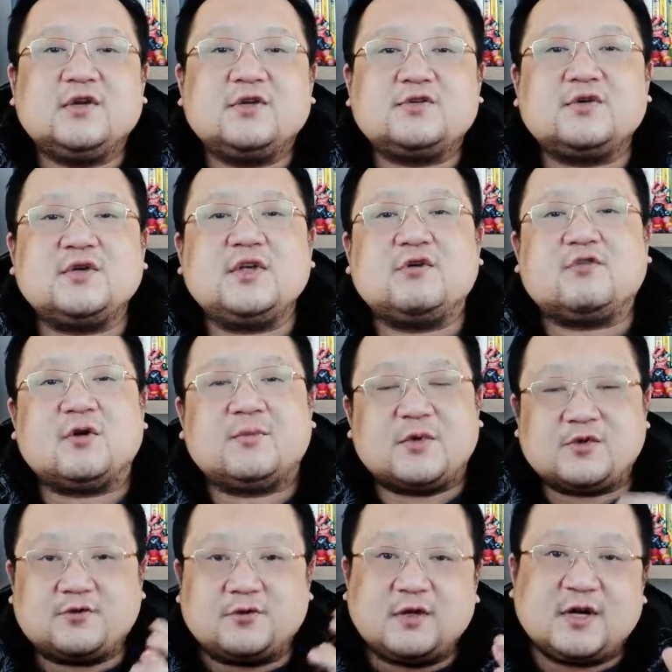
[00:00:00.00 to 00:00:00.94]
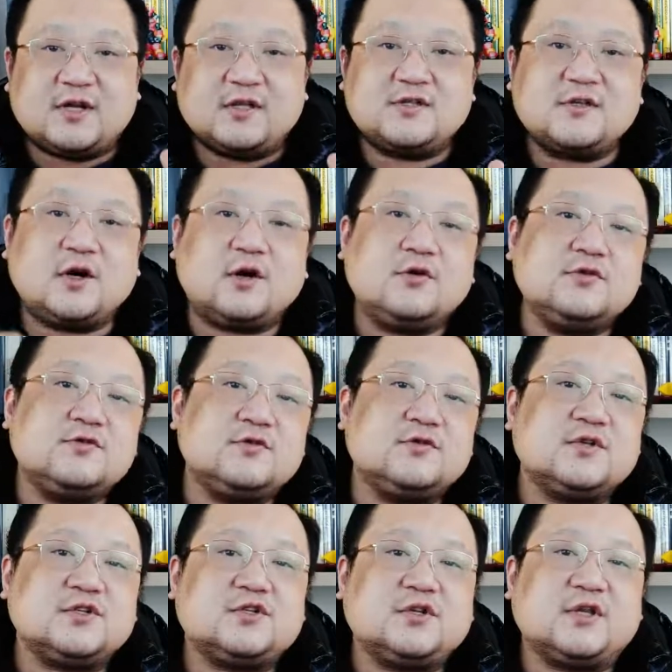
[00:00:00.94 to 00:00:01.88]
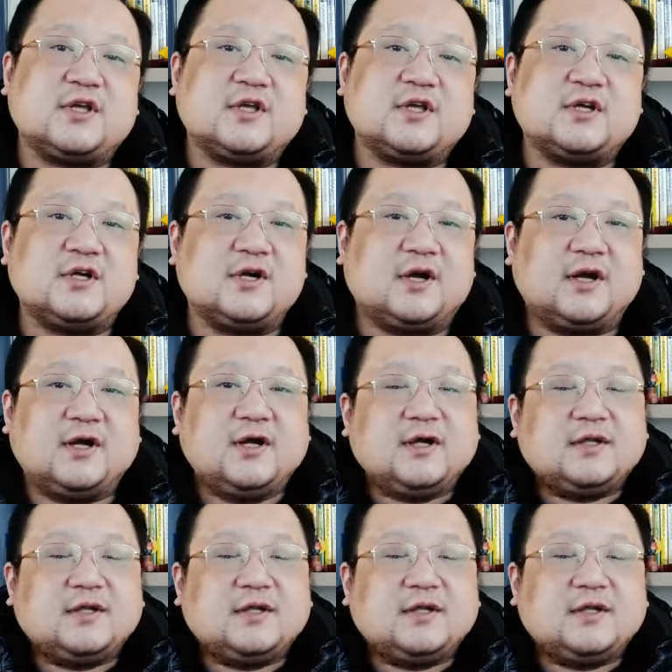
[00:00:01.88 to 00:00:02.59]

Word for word: 所以，我们虽然操纵的是林克，